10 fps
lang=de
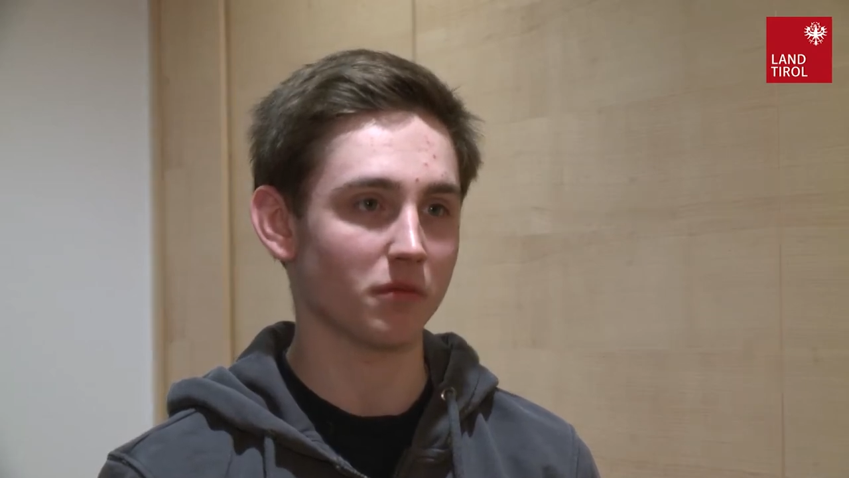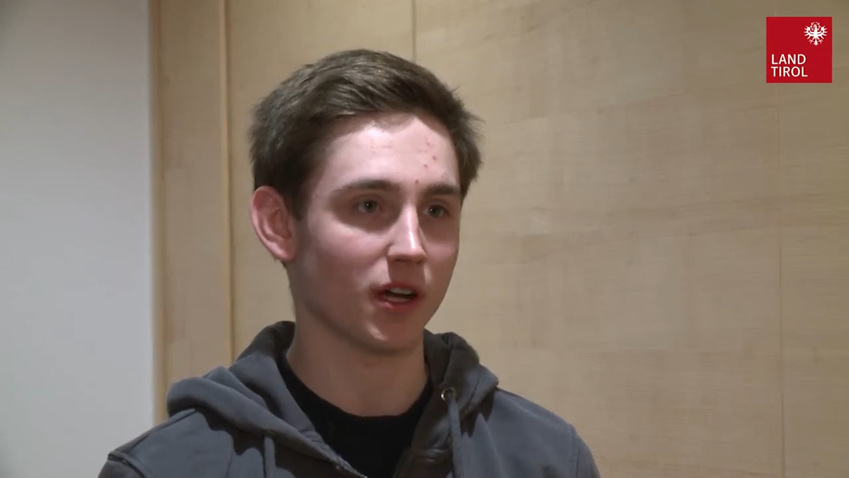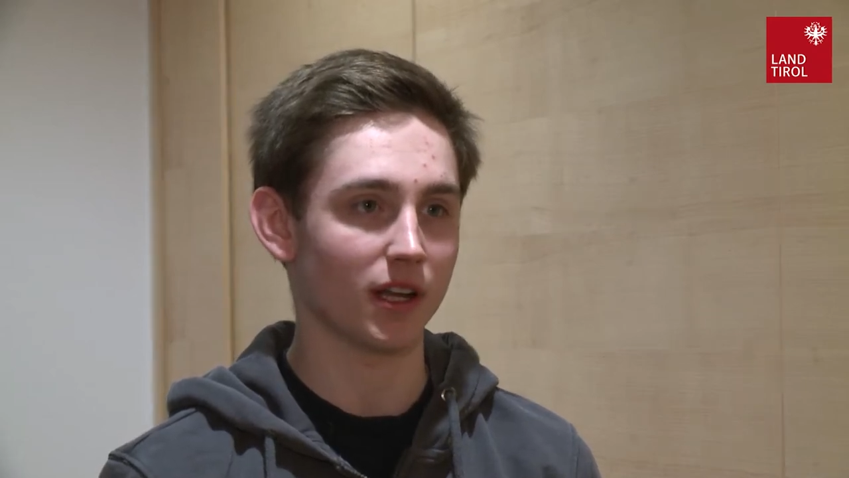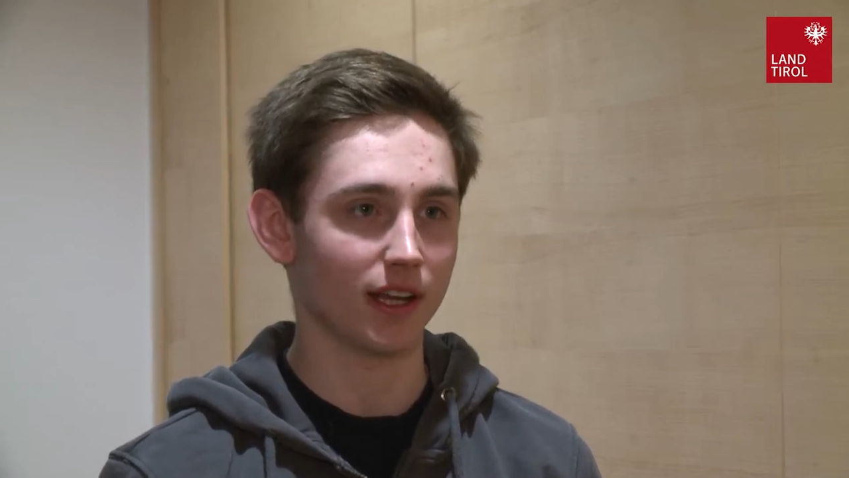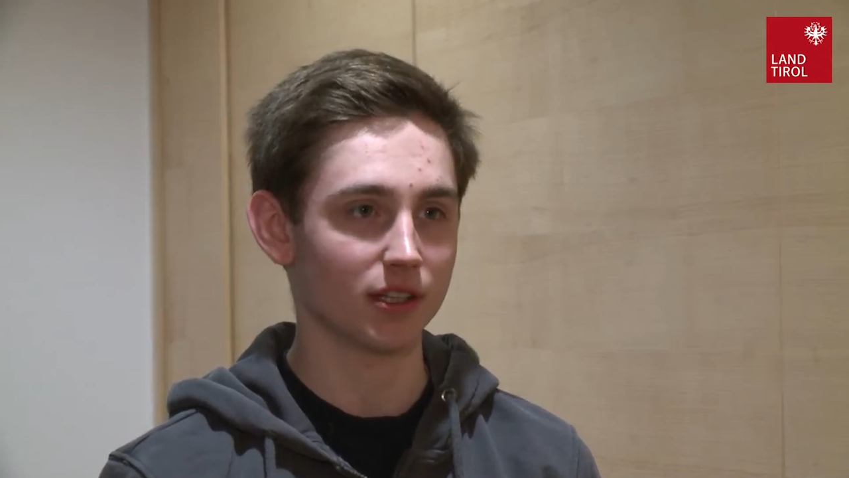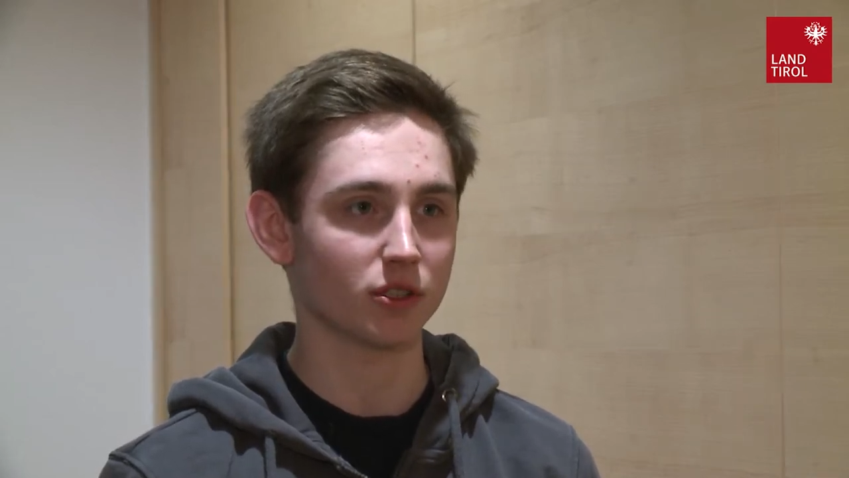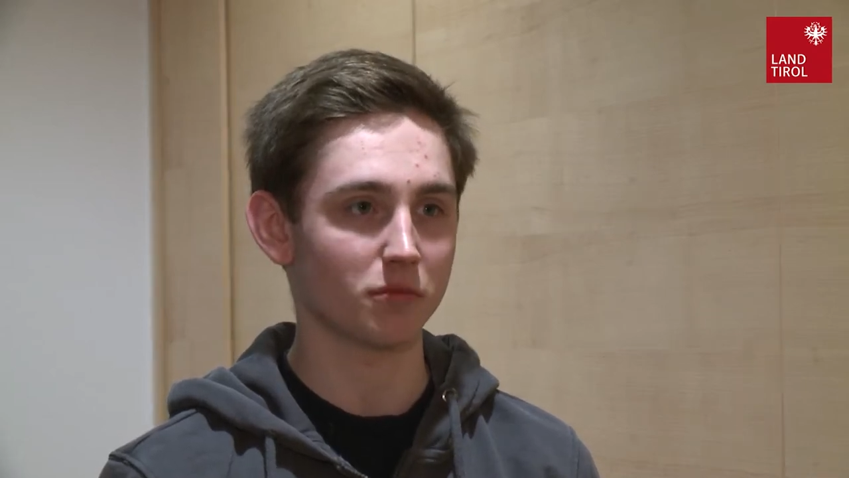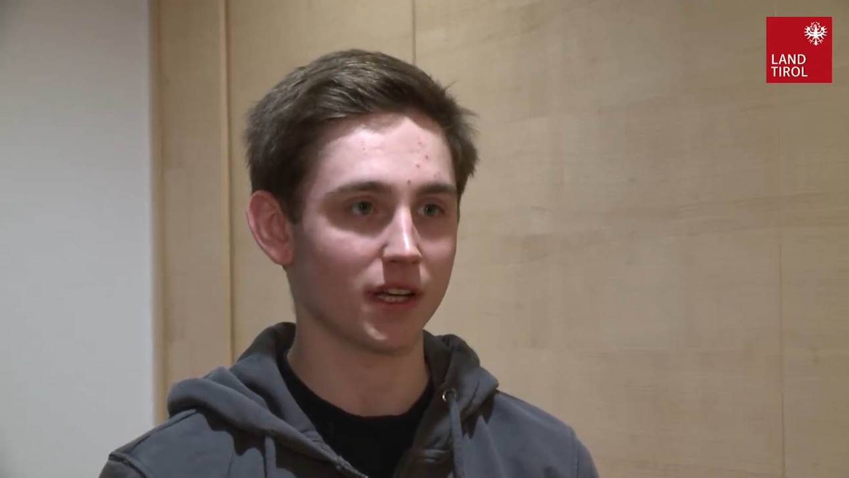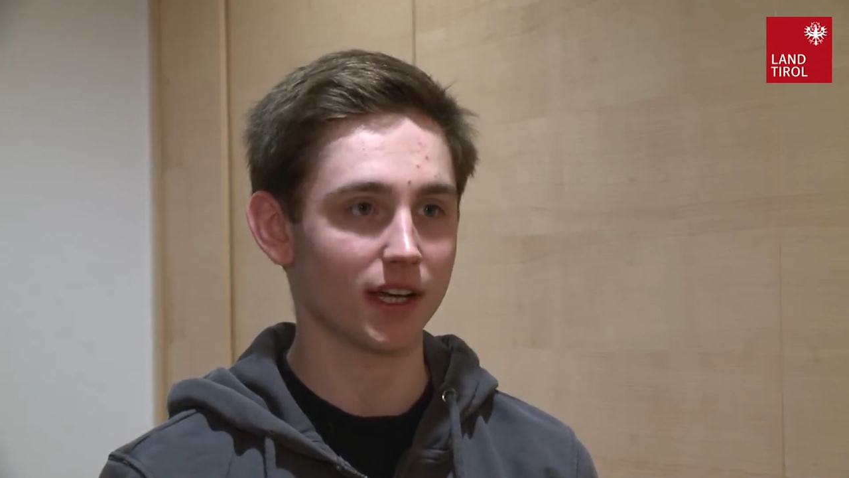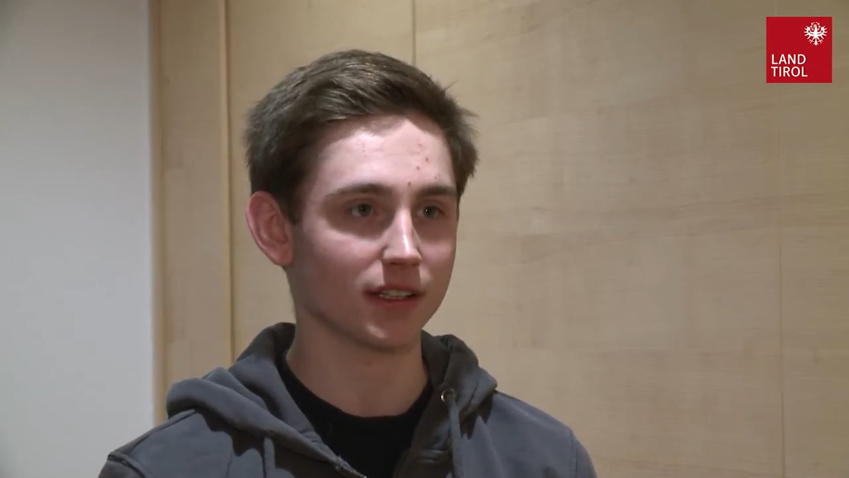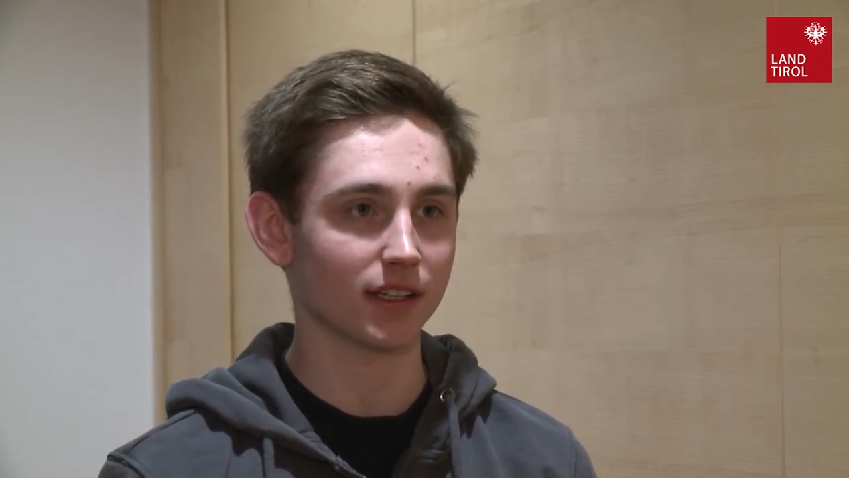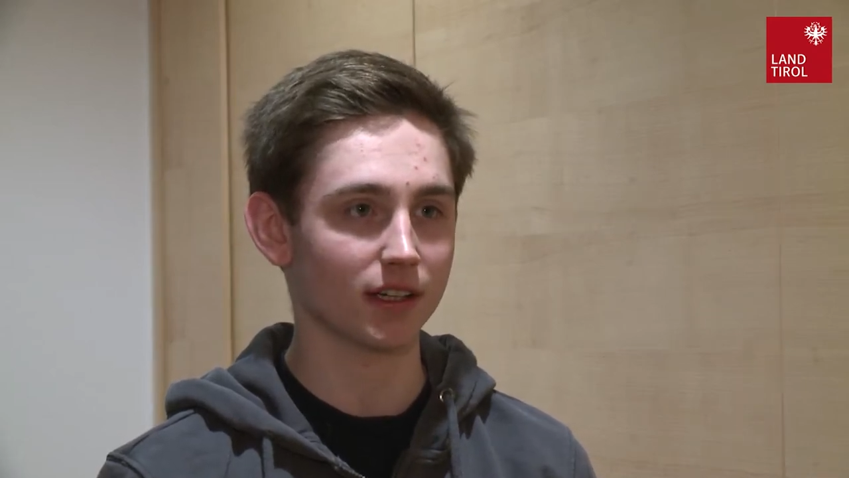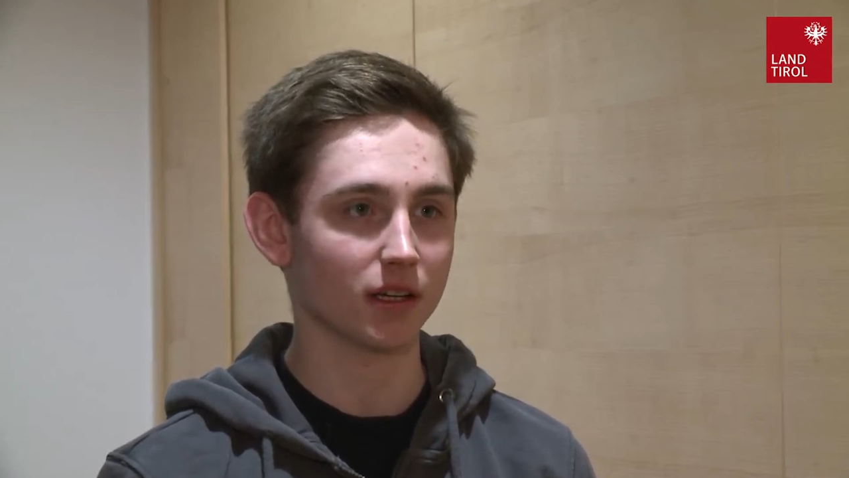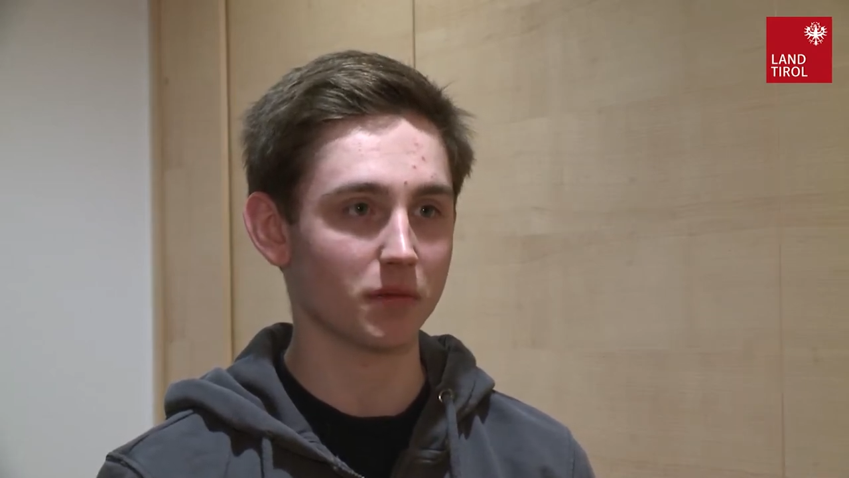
eine Lehre zum Elektriker